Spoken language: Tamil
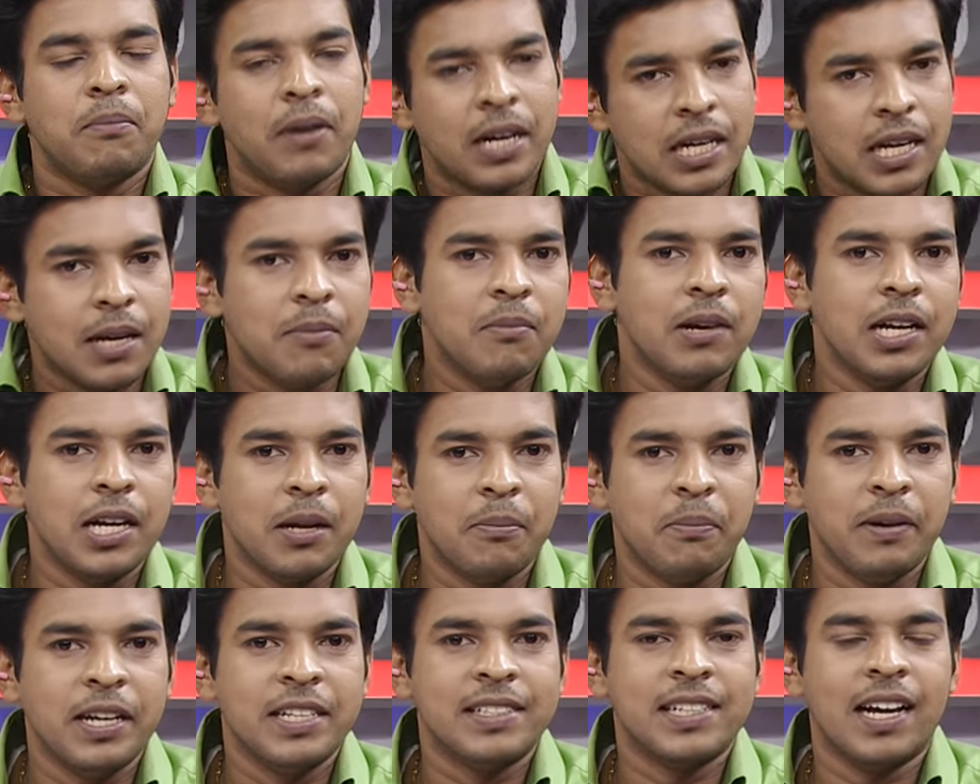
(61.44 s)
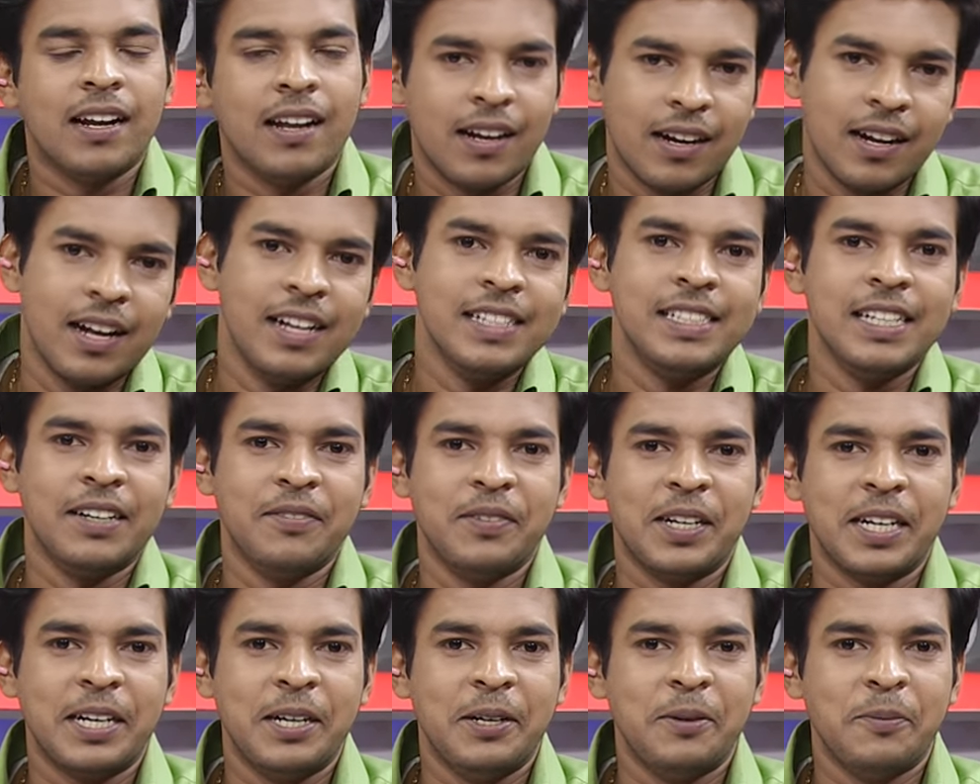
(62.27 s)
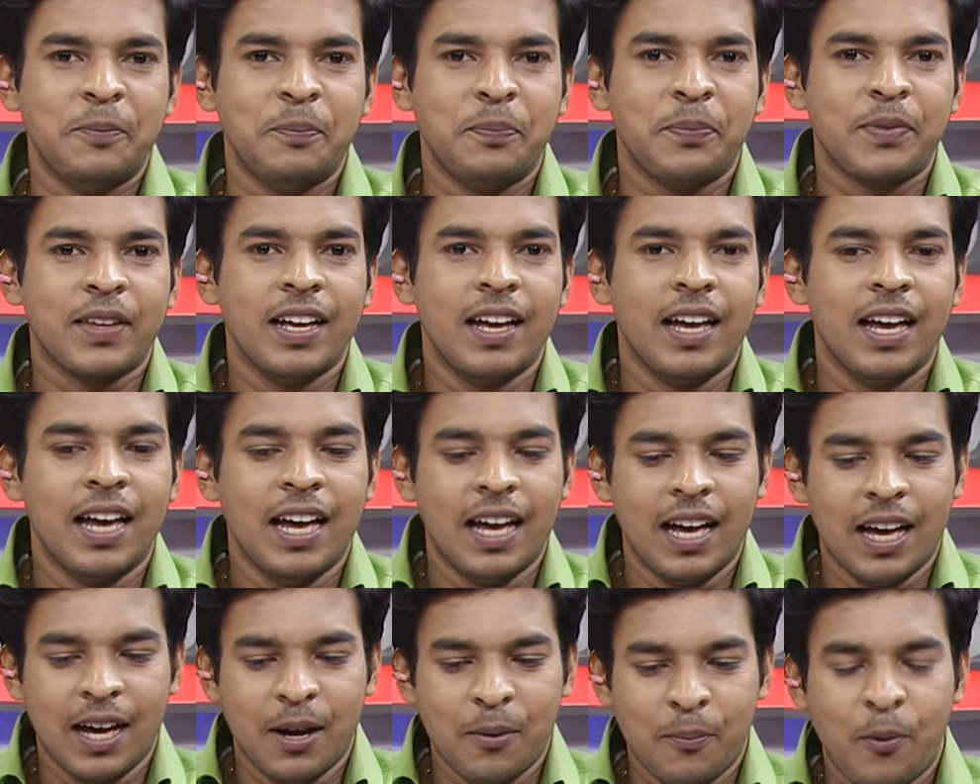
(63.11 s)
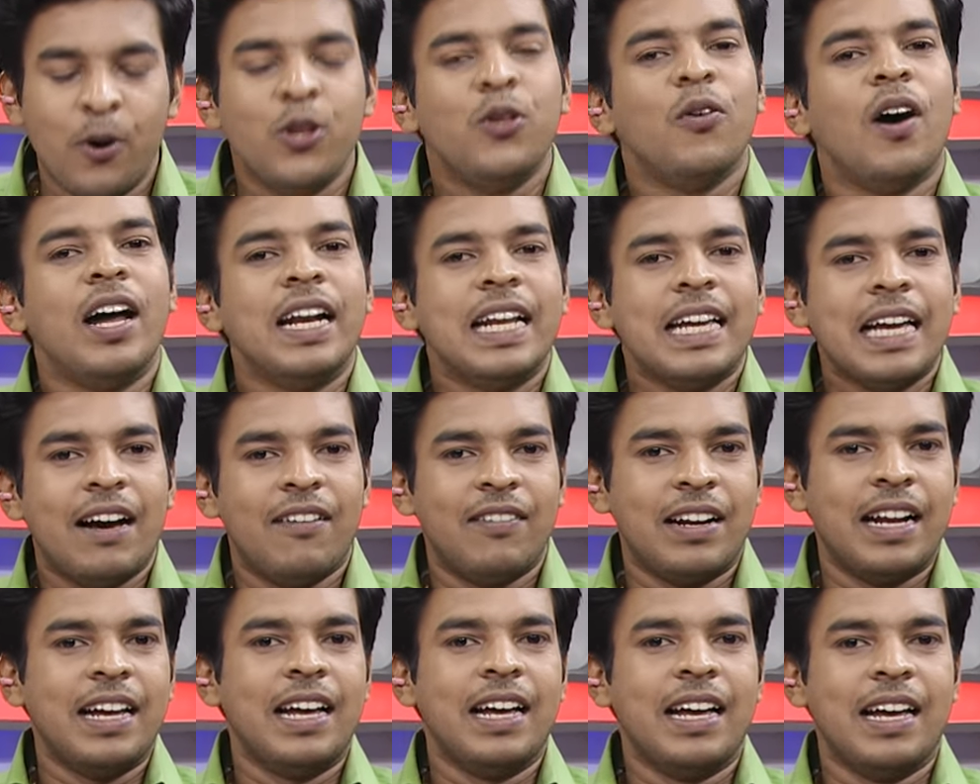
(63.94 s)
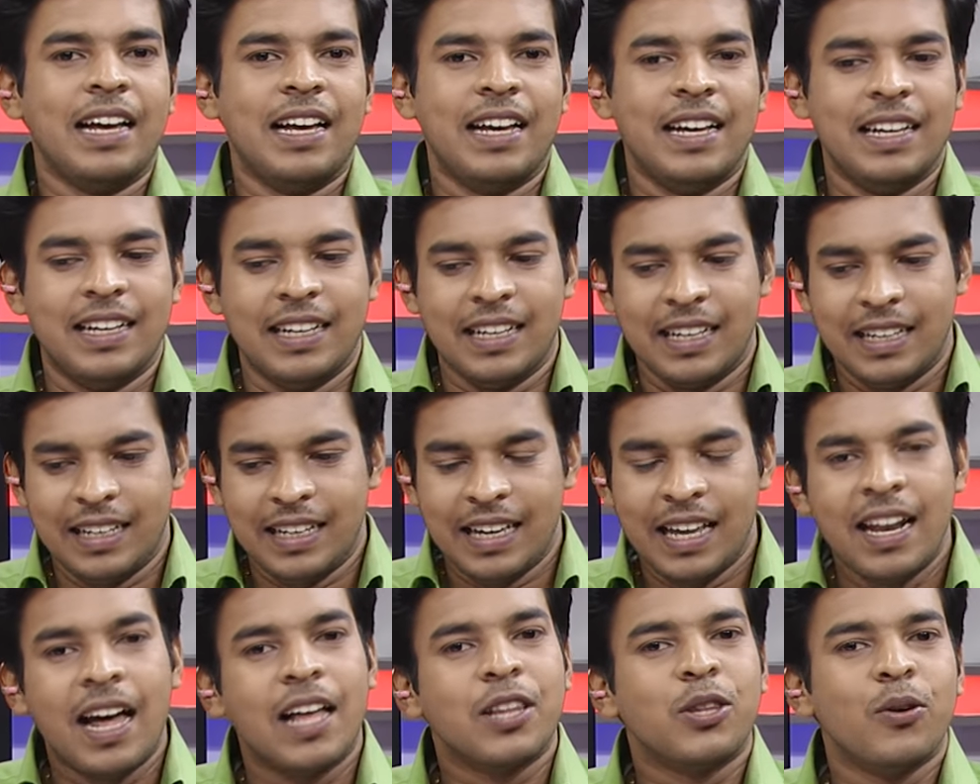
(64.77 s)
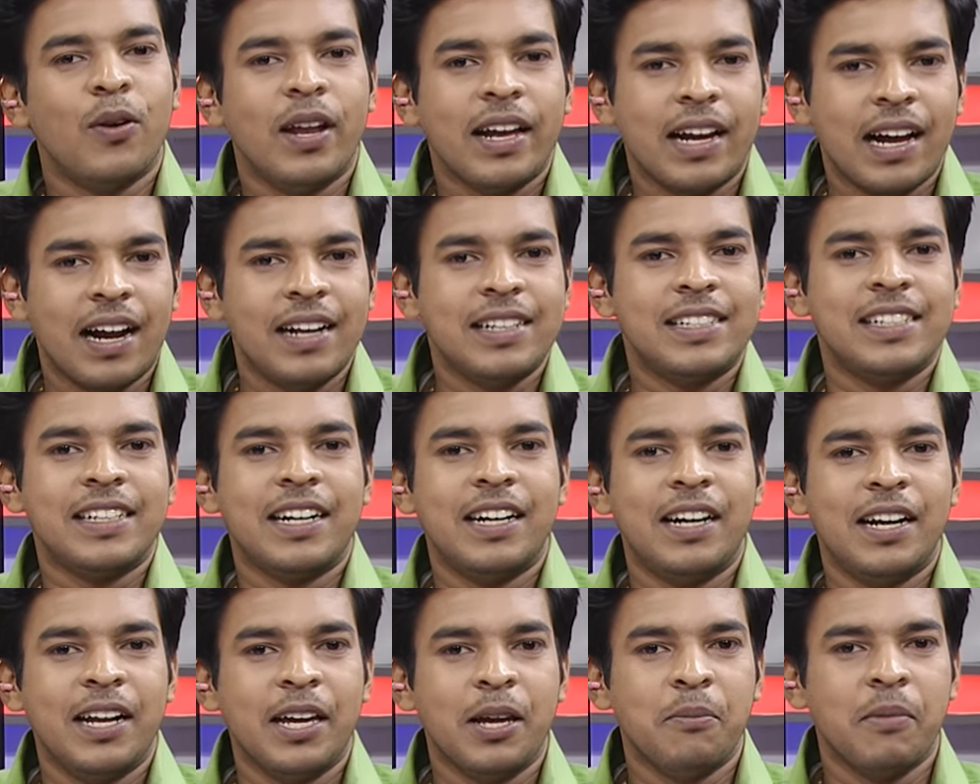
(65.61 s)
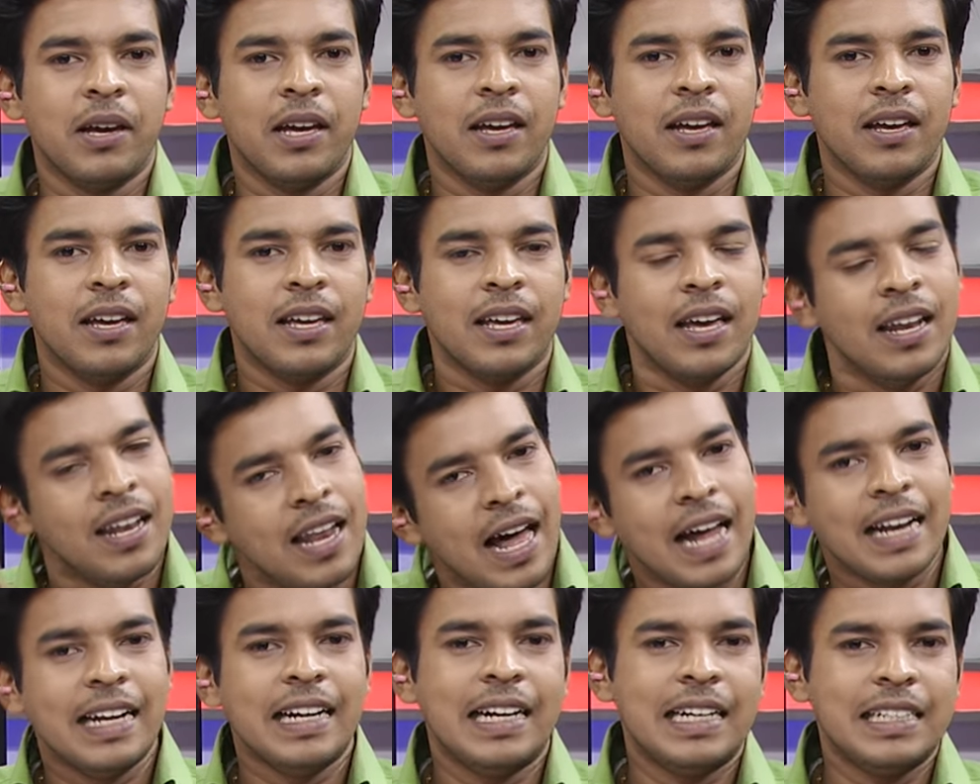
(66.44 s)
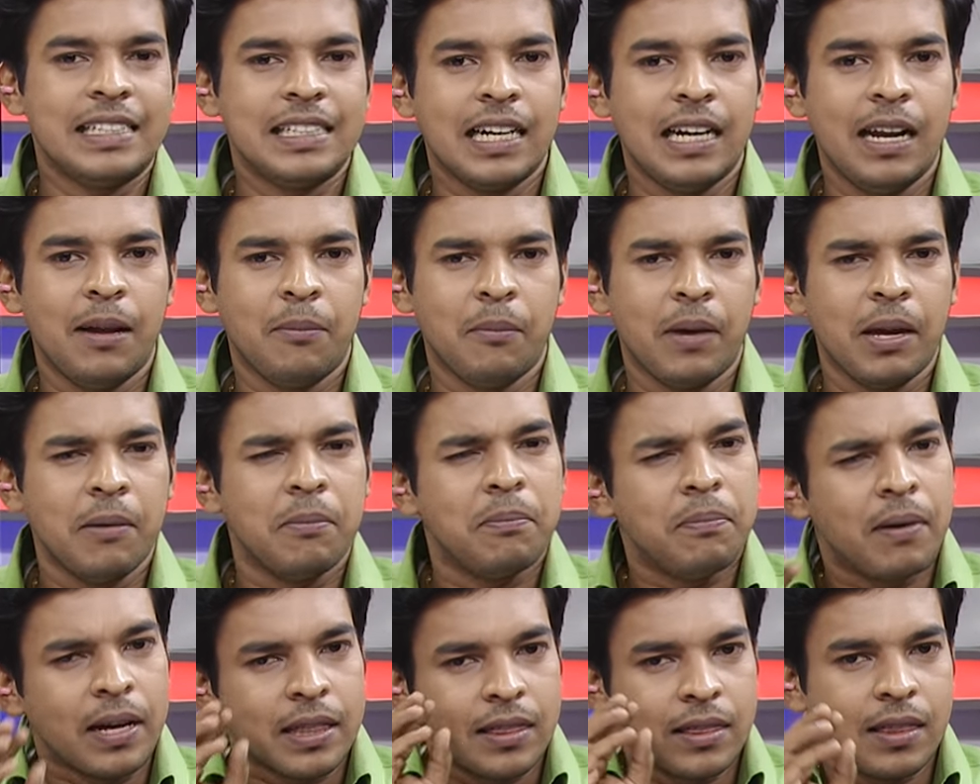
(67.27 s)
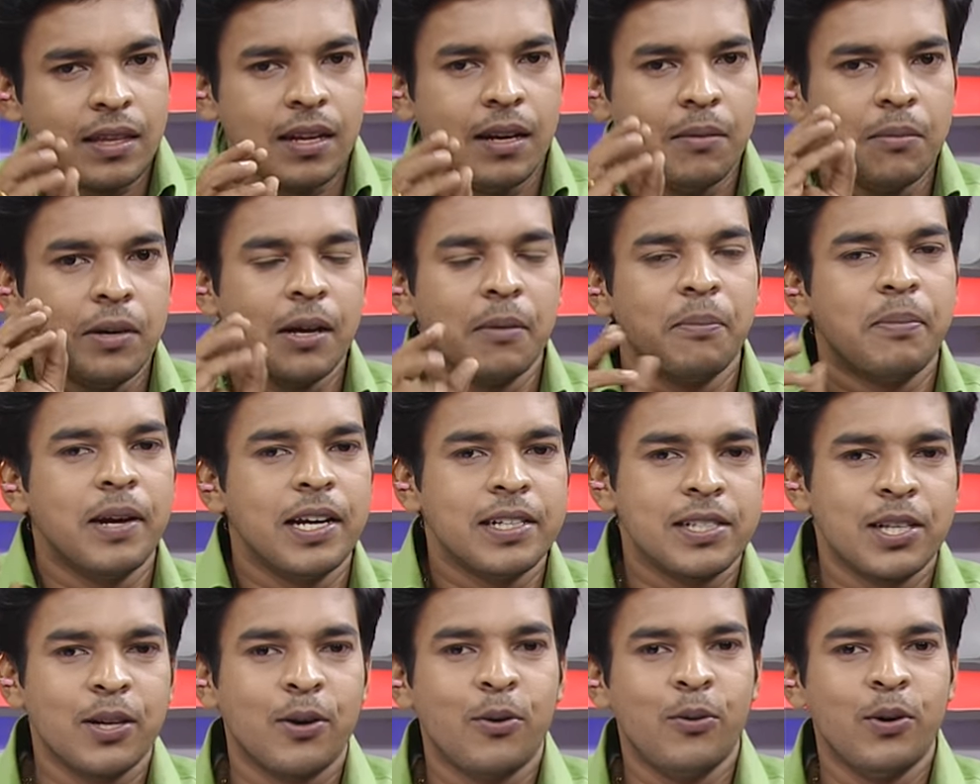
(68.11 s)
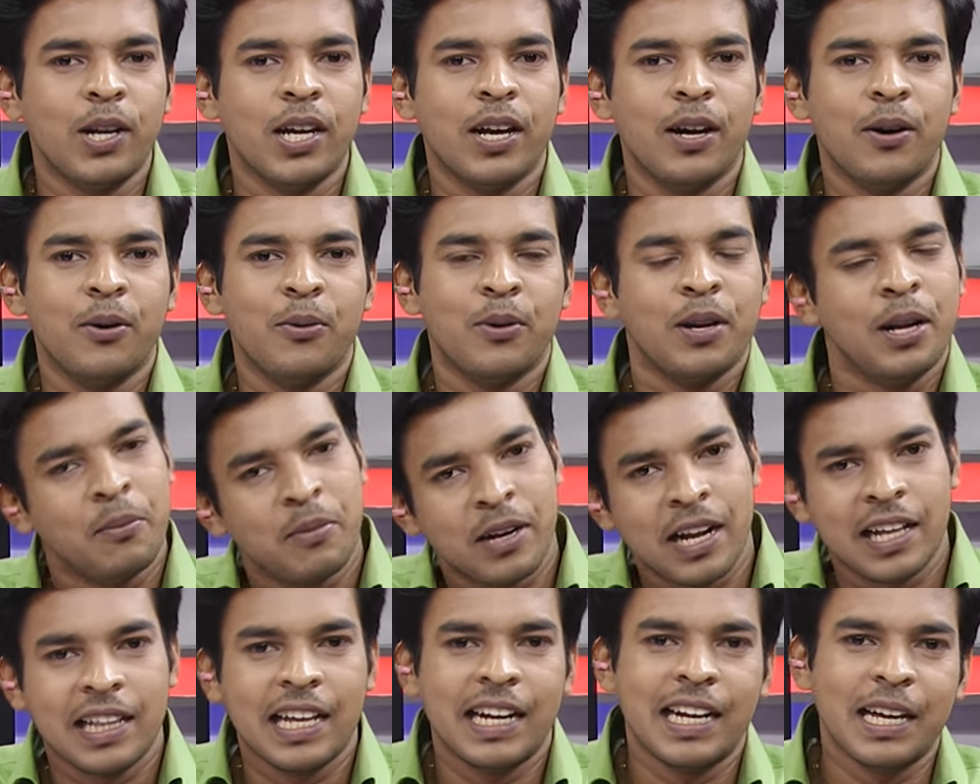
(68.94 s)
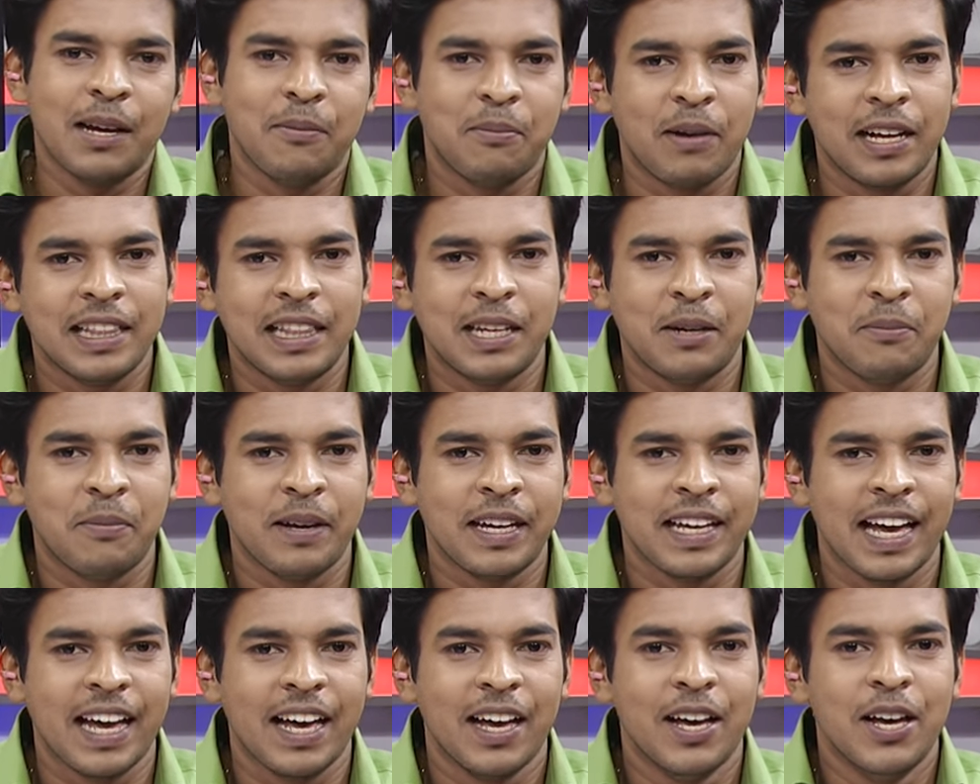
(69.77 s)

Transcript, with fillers: பட்டிமன்ற பேச்சாளர் ராஜா அவர்கள் பொதுவாக நீங்கள் அவரை எல்லா தொலைக்காட்சிகள்லையுமே எல்லா நிகழ்ச்சிகள்லையுமே பத்து நிமிடம் பேசக்கூடிய ஒரு நபராக தான் நீங்கள் பார்த்துருப்பீங்க